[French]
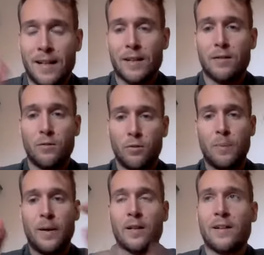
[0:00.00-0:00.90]
la
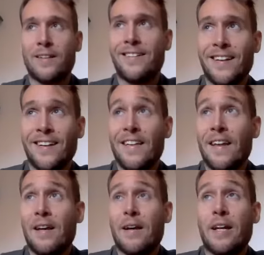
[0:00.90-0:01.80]
supériorité
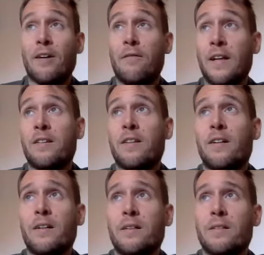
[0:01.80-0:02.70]
Et en
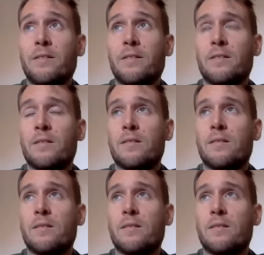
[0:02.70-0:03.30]
fait, euh,